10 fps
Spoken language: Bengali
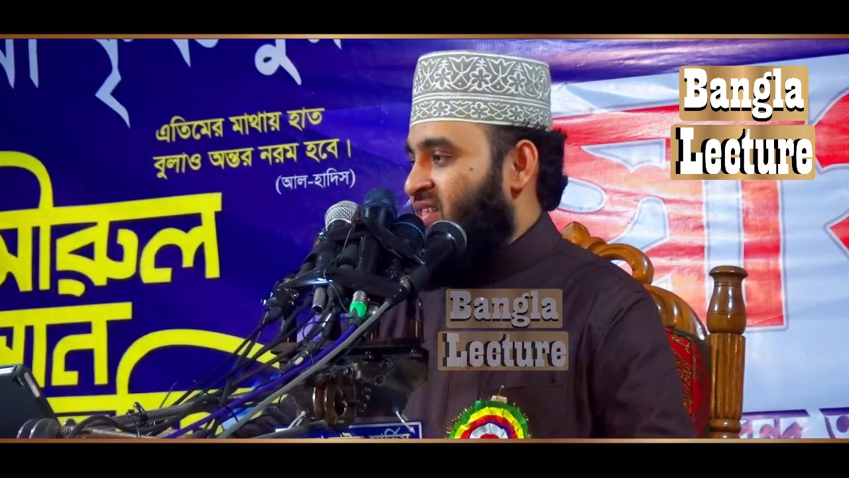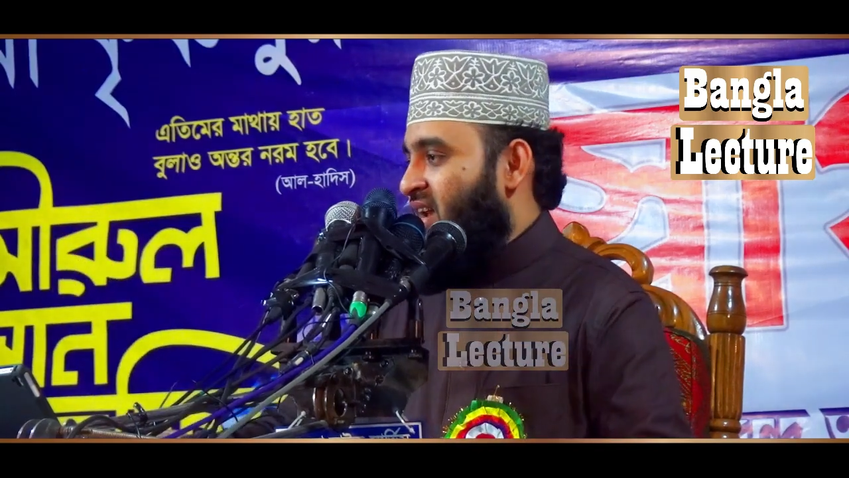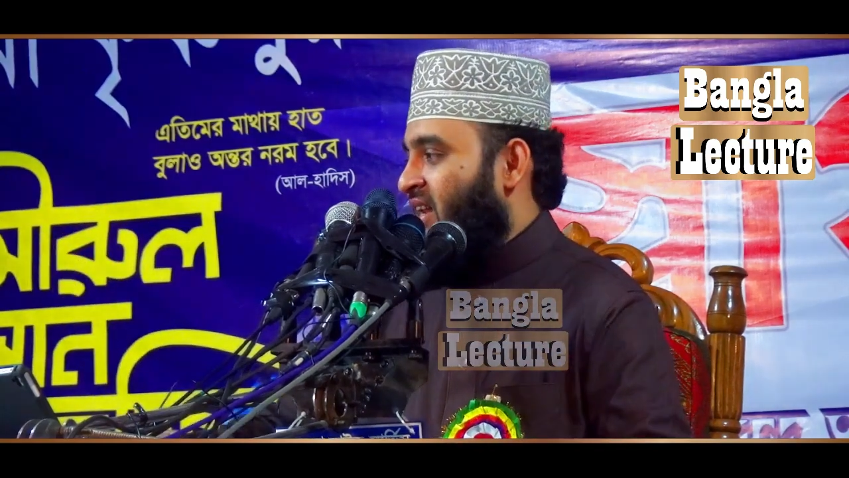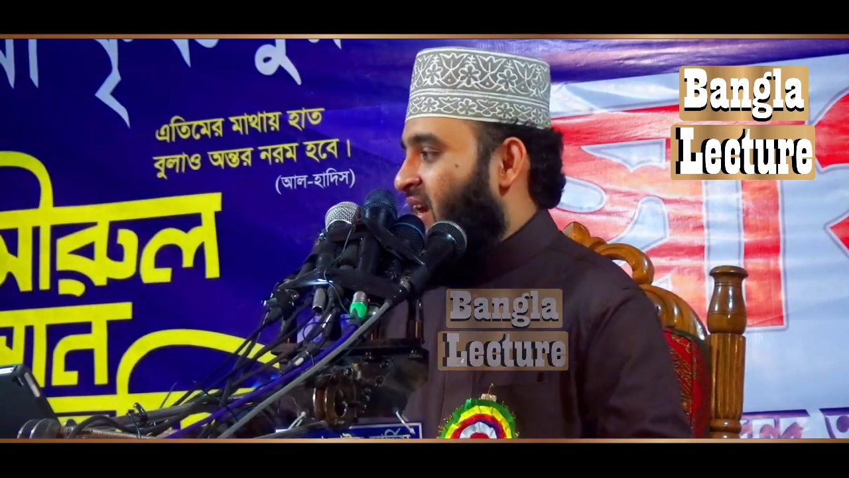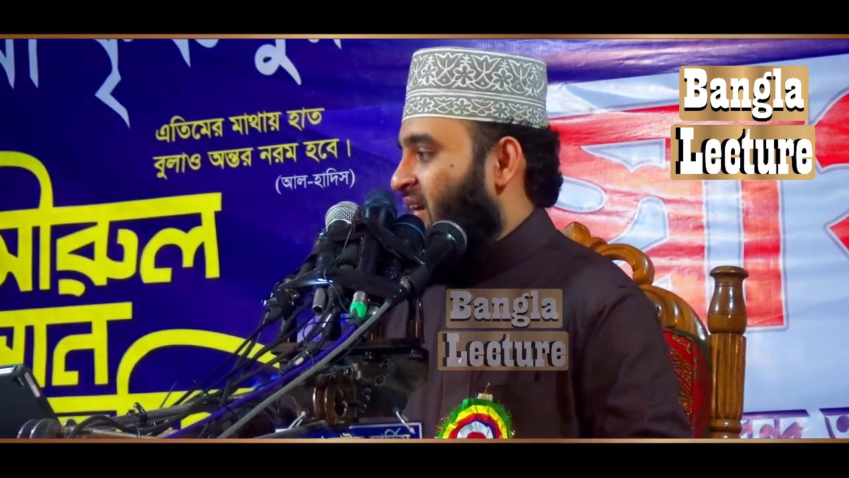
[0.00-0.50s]

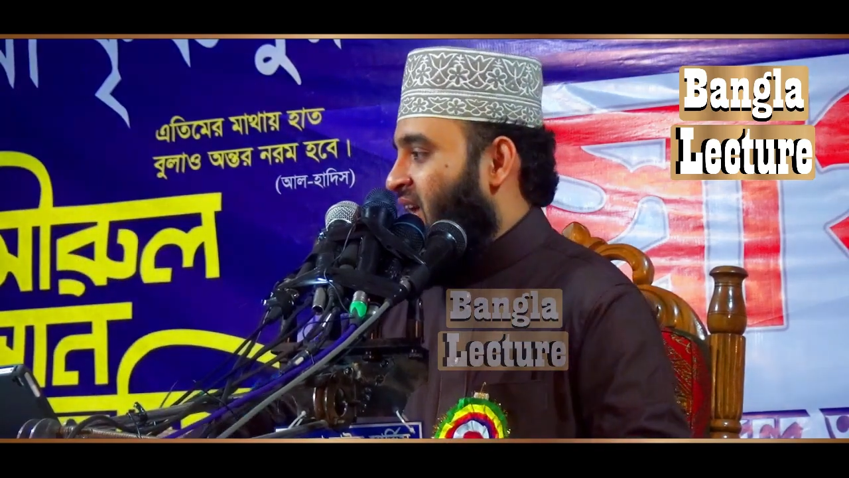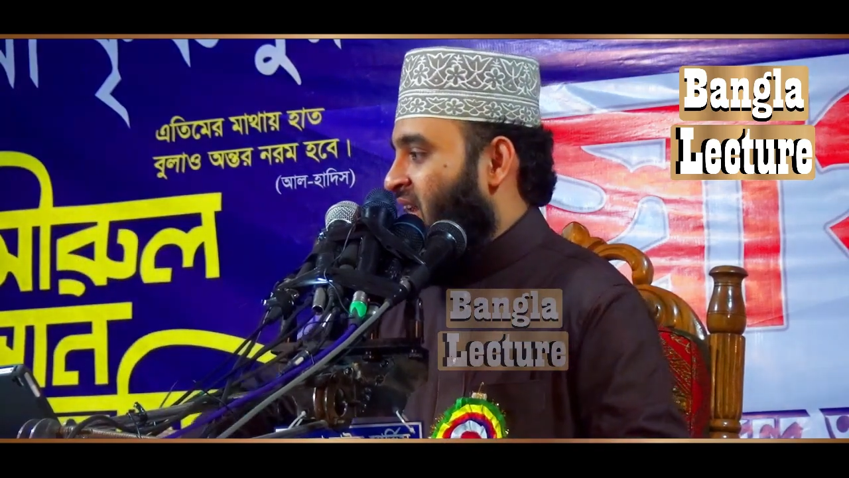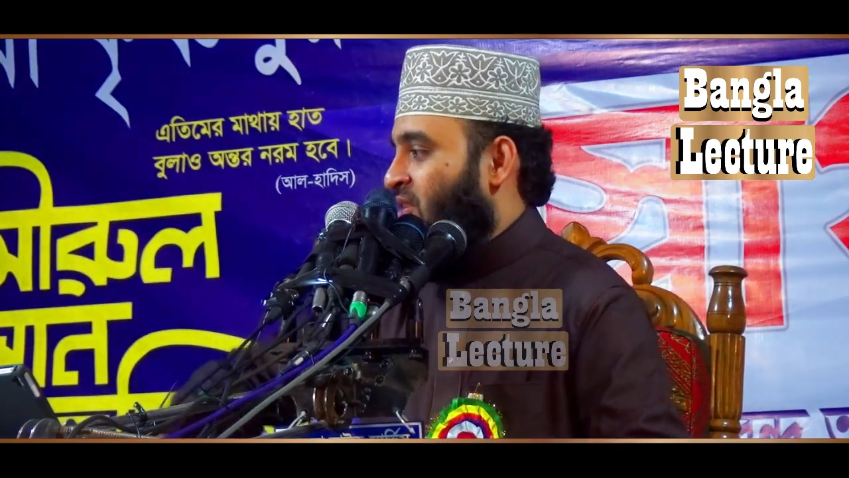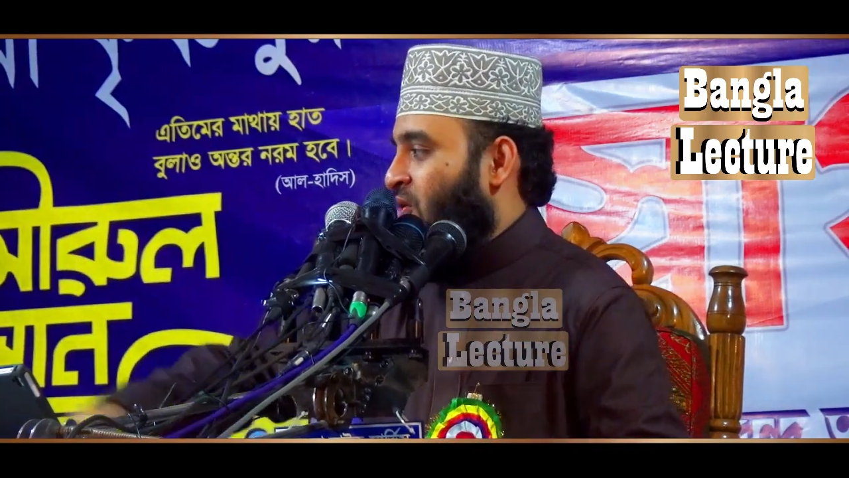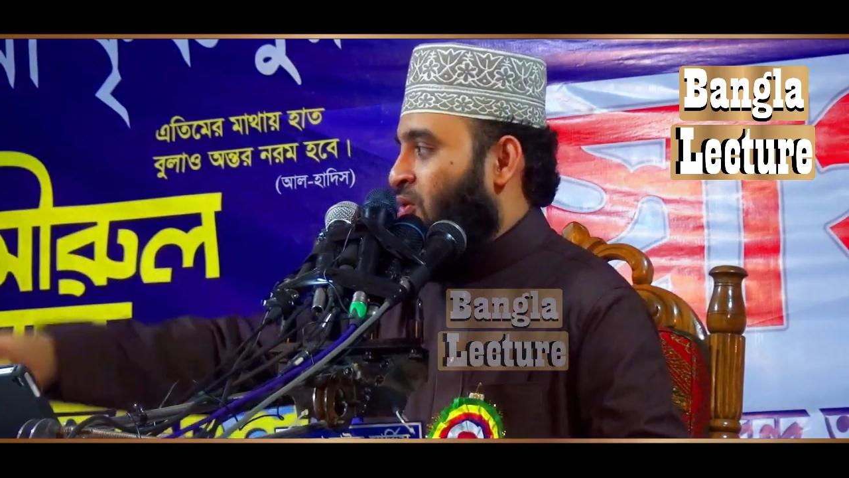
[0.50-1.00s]
চায় না
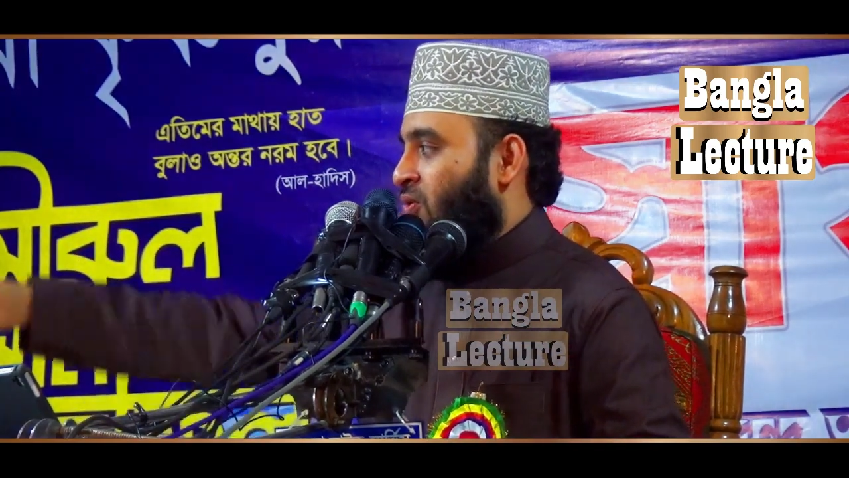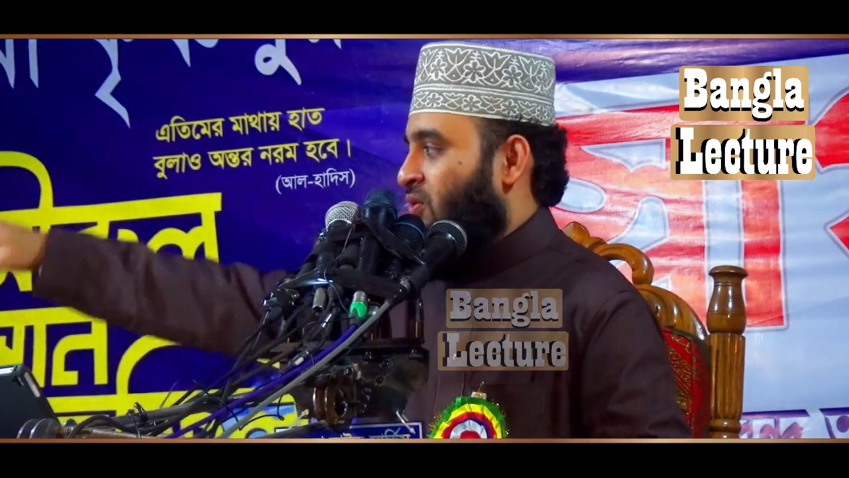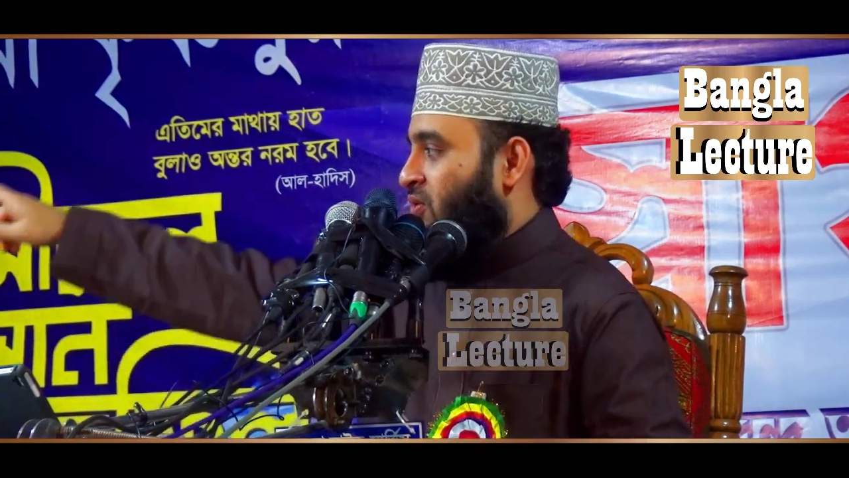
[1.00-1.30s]
ডানে দৌড়